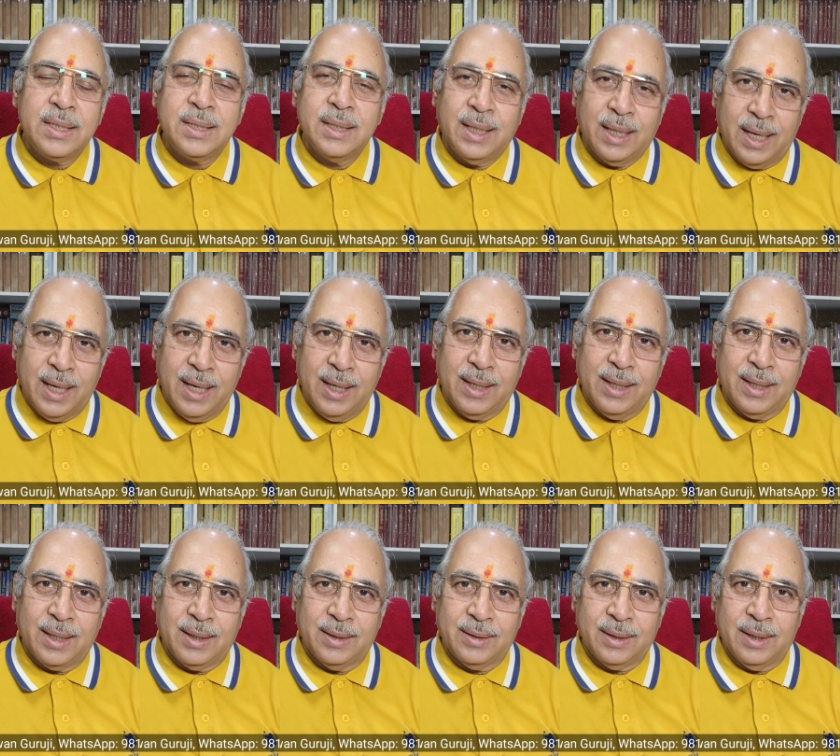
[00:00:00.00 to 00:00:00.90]
किस ग्रह
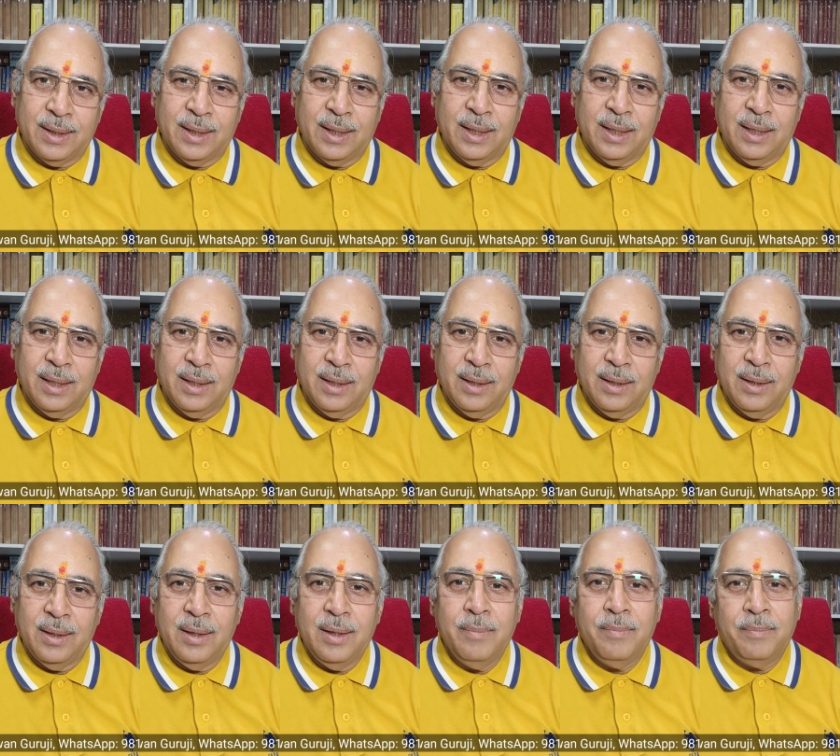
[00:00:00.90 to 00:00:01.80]
का रतन है
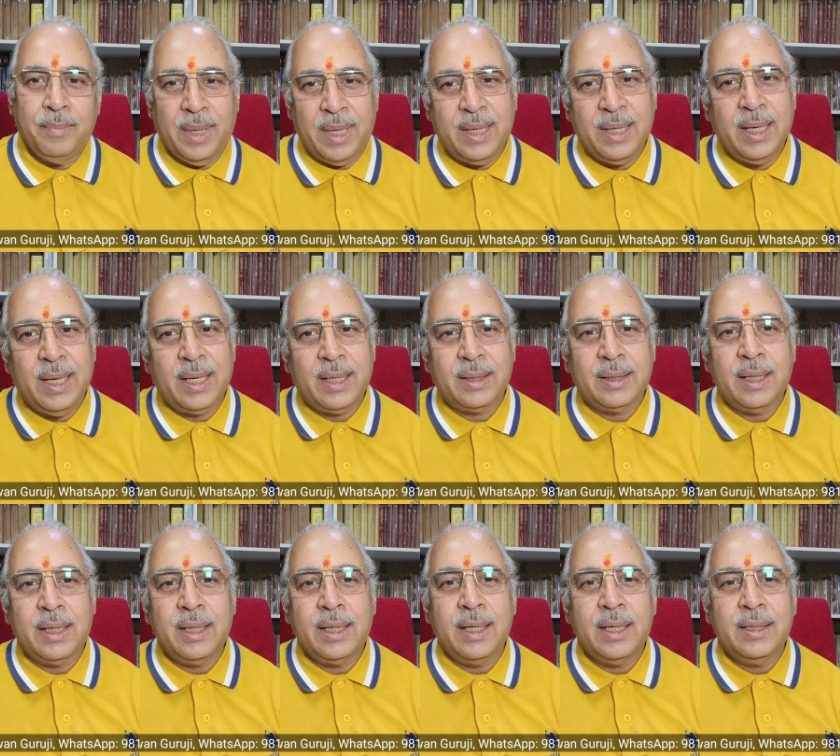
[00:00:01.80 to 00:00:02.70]
पन्ना
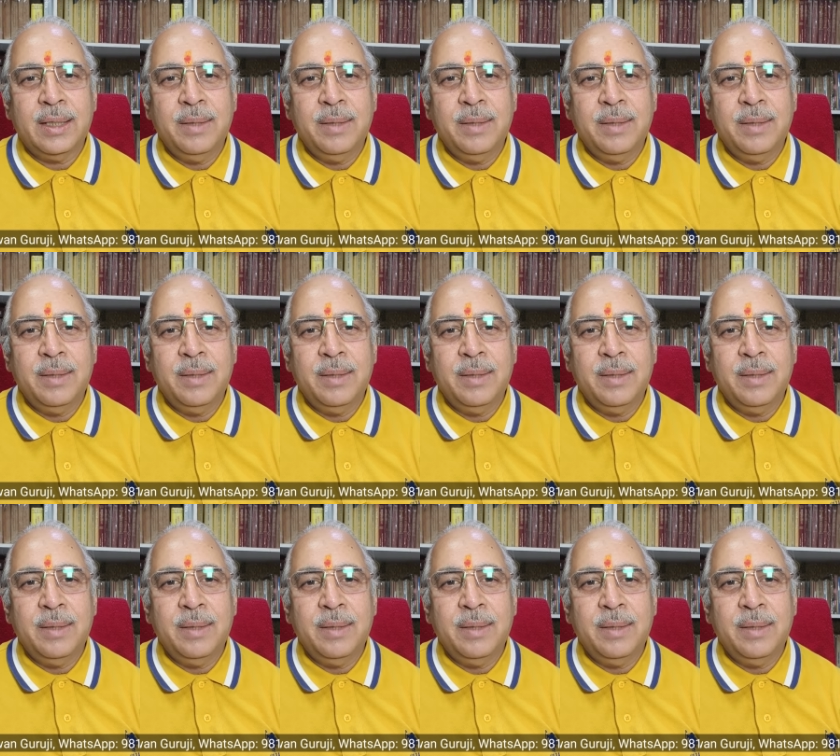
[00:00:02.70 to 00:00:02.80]
रतन के